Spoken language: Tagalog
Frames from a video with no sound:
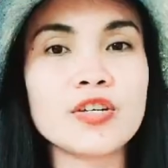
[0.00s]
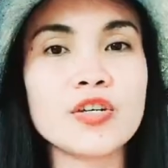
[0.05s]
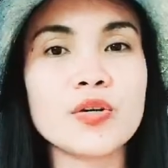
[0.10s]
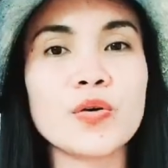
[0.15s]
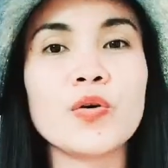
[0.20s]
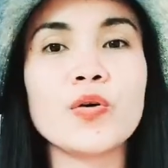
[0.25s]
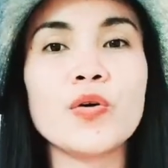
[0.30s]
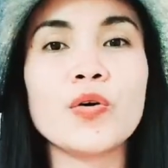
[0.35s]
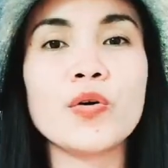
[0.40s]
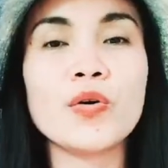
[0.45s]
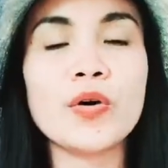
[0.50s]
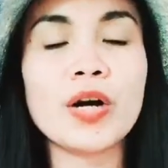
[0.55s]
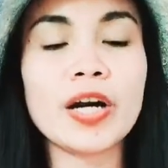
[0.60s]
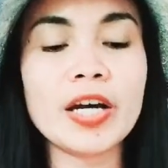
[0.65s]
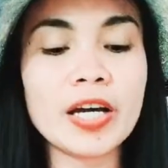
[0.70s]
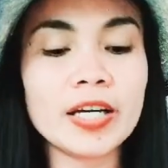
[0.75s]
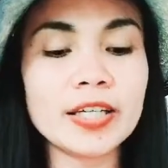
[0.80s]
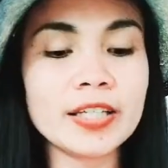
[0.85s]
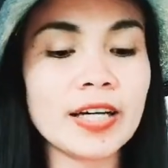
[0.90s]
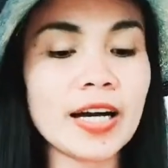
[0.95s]
So,
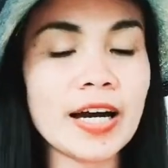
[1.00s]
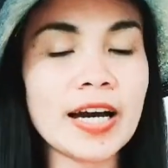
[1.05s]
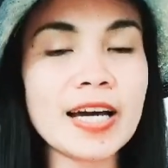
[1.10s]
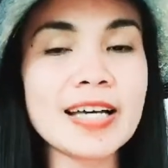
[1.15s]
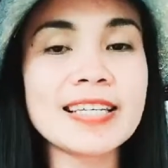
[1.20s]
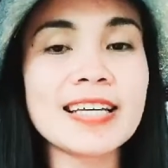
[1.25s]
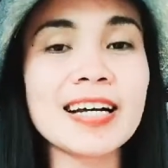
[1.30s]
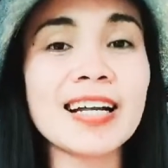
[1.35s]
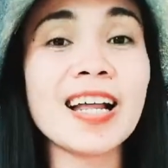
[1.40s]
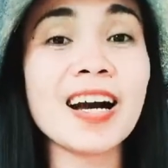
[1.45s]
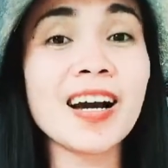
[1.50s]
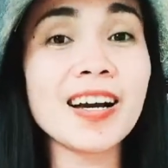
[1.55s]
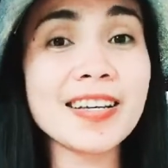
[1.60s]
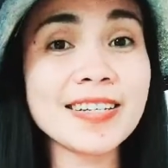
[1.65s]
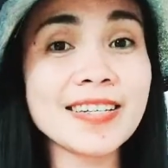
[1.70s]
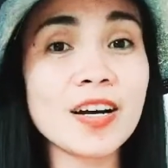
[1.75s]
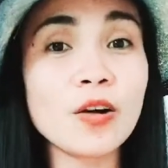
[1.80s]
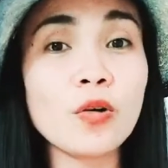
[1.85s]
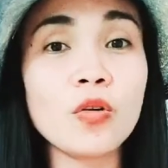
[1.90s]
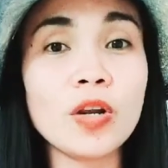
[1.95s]
ayan guys, ang
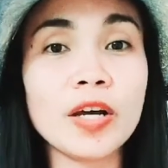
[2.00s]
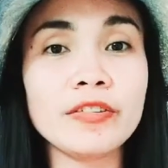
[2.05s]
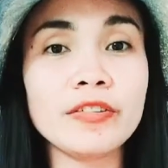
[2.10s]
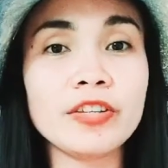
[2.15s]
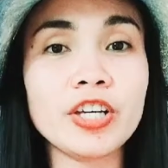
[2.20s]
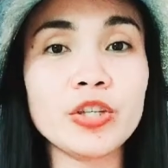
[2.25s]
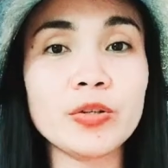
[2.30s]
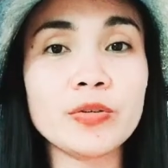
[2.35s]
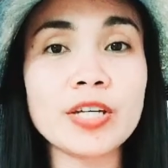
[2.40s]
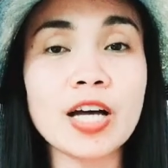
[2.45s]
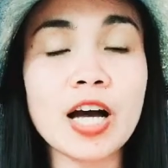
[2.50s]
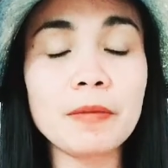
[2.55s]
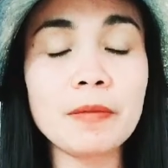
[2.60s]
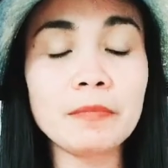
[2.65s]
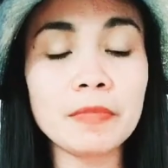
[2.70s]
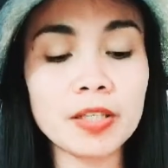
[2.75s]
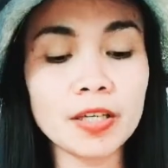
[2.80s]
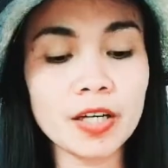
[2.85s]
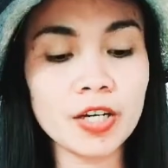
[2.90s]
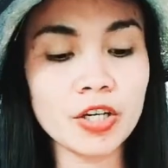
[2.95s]
lakas ng ulan dito sa
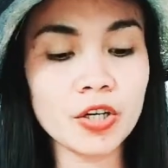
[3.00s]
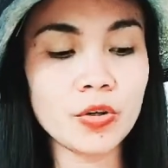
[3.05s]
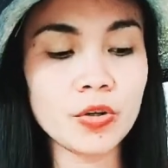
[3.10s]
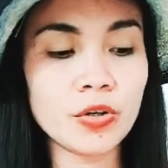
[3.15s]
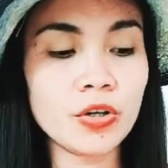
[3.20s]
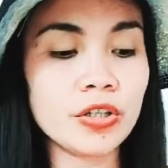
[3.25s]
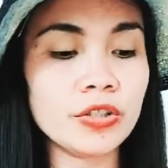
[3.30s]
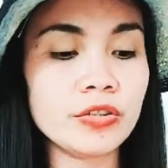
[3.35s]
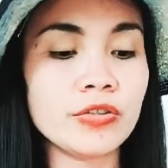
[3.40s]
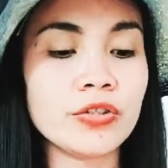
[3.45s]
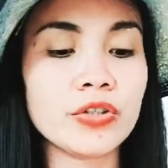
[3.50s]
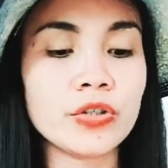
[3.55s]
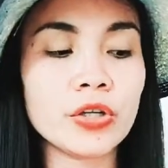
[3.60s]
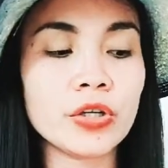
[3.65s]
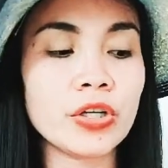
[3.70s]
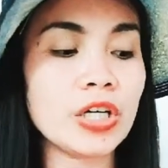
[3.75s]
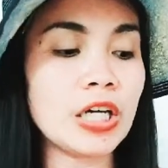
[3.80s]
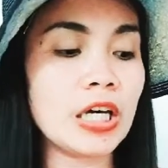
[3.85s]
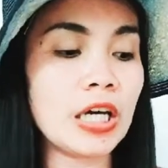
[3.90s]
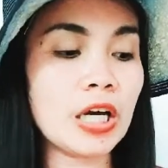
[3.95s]
amin ngayon.
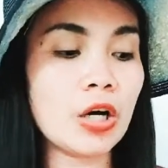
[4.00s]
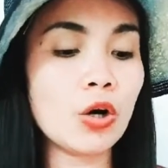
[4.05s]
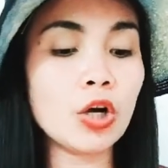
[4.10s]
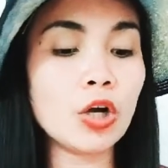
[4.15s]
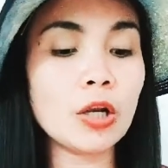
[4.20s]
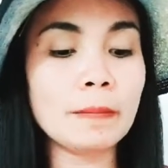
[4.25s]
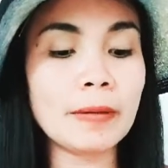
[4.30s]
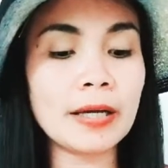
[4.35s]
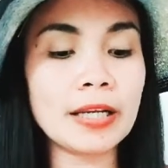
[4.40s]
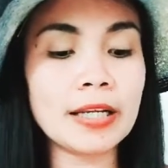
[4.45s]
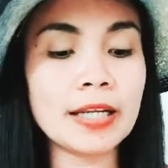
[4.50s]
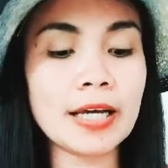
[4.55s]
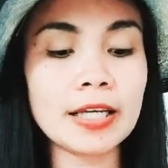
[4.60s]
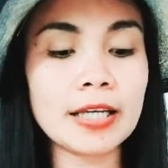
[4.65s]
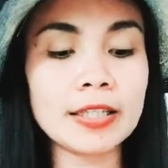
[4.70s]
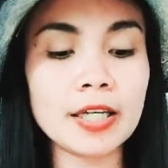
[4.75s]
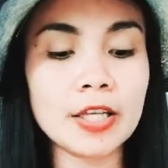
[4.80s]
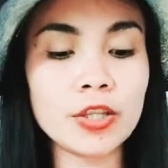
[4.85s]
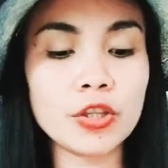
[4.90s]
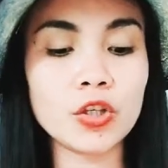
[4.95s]
So, i-hold pa rin
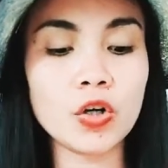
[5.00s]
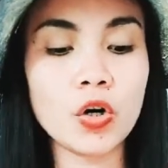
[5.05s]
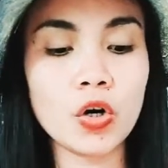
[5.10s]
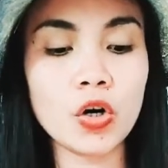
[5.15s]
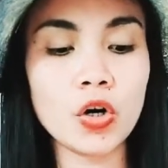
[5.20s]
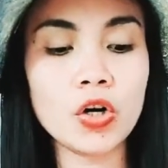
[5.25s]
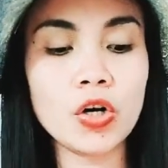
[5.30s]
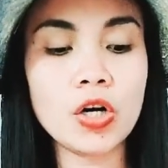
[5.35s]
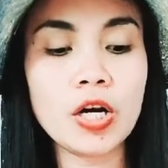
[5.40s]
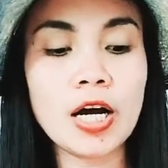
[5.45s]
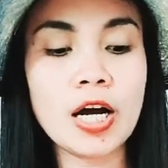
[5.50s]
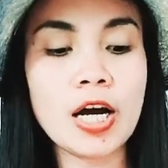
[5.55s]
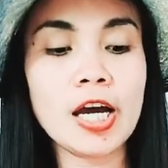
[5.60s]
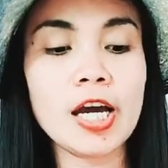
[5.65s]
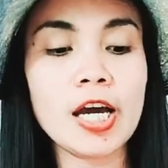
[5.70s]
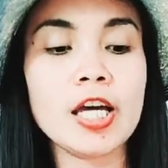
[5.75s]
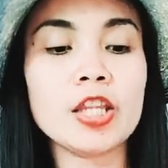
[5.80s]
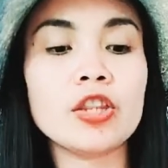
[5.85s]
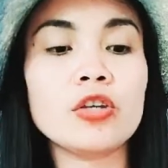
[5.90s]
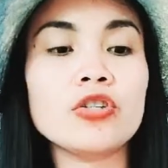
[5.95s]
natin to.
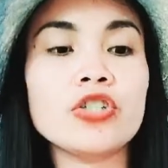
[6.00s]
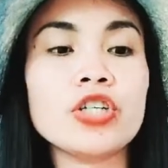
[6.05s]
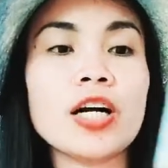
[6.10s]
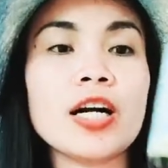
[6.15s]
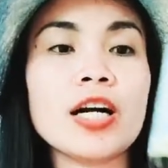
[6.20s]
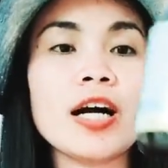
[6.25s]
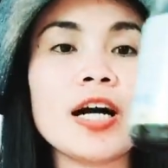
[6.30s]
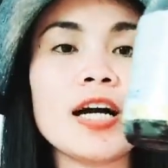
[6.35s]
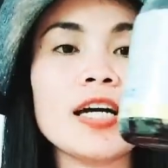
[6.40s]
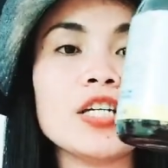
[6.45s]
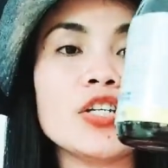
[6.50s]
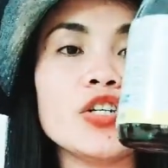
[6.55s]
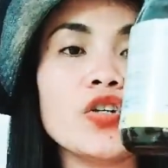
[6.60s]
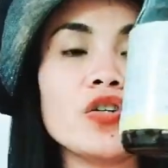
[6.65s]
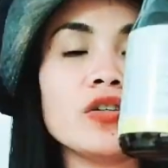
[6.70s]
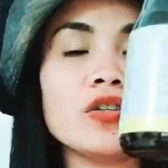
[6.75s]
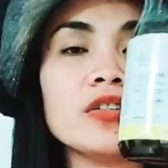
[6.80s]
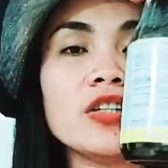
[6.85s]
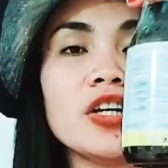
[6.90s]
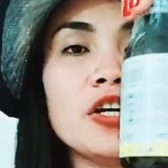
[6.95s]
Ito siya guys,
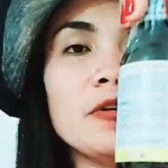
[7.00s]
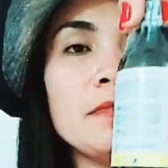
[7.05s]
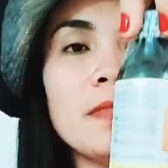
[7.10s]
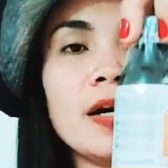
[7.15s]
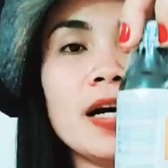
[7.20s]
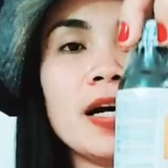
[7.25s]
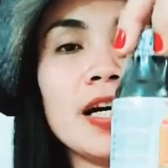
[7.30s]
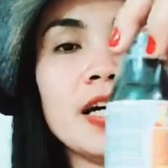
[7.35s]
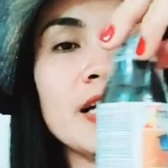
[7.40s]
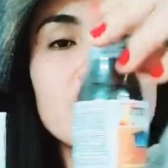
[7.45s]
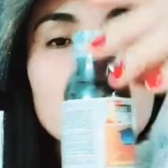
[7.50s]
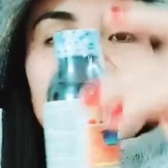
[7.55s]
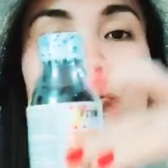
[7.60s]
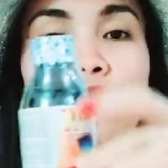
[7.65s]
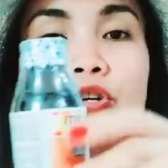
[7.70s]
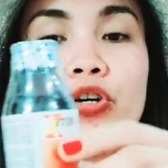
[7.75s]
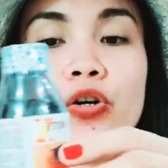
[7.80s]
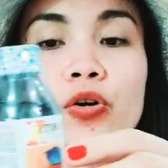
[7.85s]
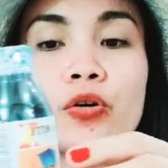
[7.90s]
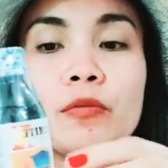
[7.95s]
yung termite.
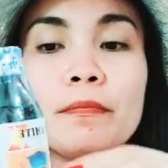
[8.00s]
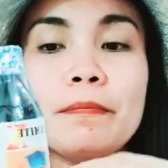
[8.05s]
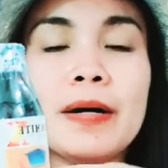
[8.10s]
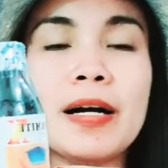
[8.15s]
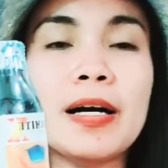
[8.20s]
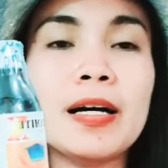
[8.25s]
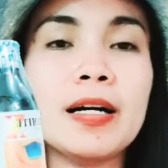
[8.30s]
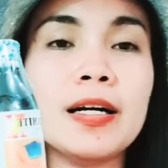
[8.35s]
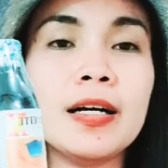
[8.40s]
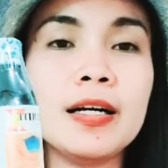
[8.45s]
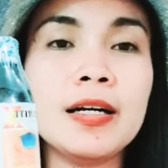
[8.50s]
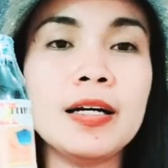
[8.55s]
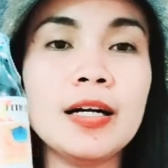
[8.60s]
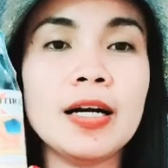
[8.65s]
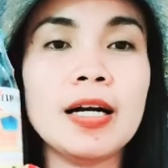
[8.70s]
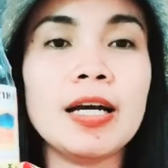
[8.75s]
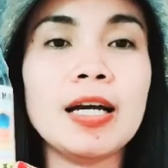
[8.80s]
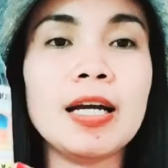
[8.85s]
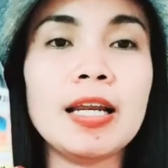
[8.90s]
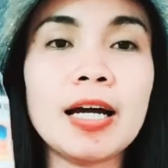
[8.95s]
Ito yung pang
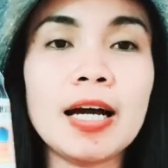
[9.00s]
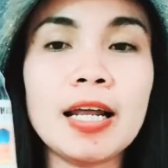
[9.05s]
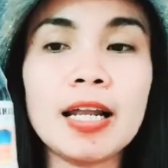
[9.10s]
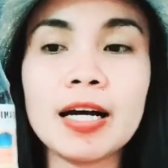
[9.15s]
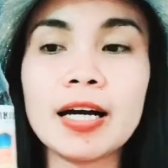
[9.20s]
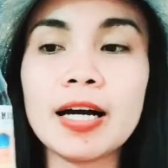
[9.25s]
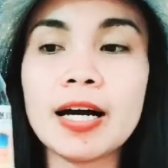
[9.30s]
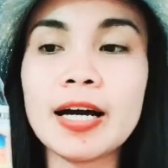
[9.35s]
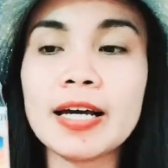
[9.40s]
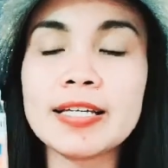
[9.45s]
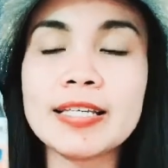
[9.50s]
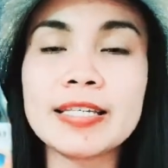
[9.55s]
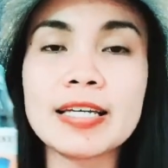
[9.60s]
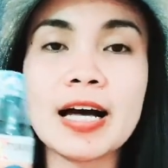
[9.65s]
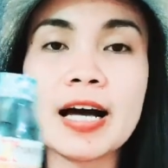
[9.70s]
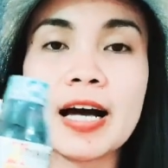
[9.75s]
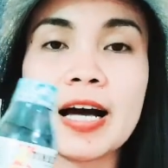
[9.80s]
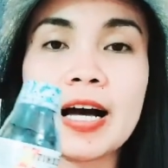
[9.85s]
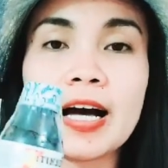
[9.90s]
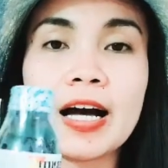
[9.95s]
ilalagay
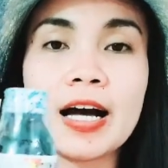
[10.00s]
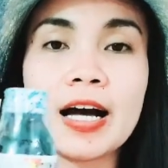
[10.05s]
sa